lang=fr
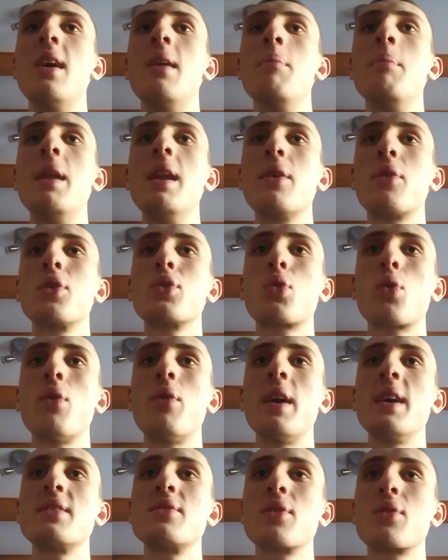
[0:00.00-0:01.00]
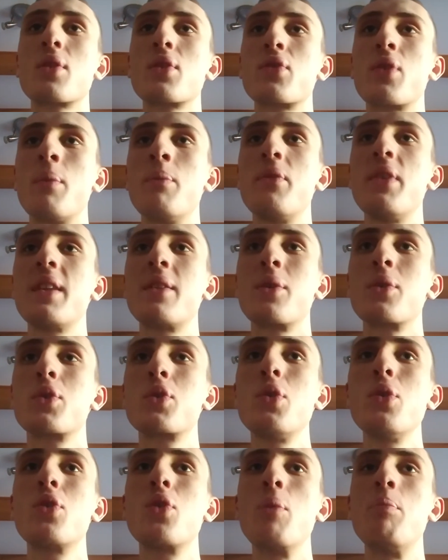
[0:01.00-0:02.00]
mais les retrouvailles se transforment vite en
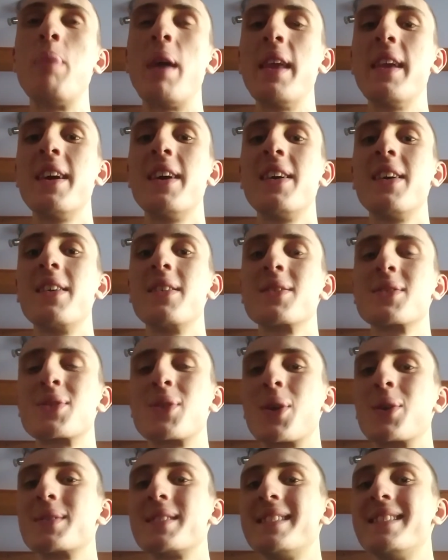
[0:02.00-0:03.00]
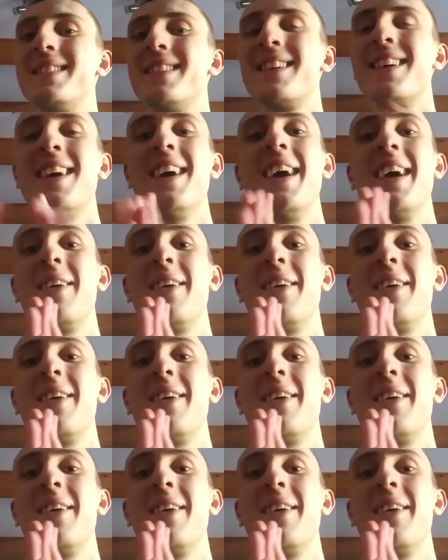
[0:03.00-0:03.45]
culte païen sordide.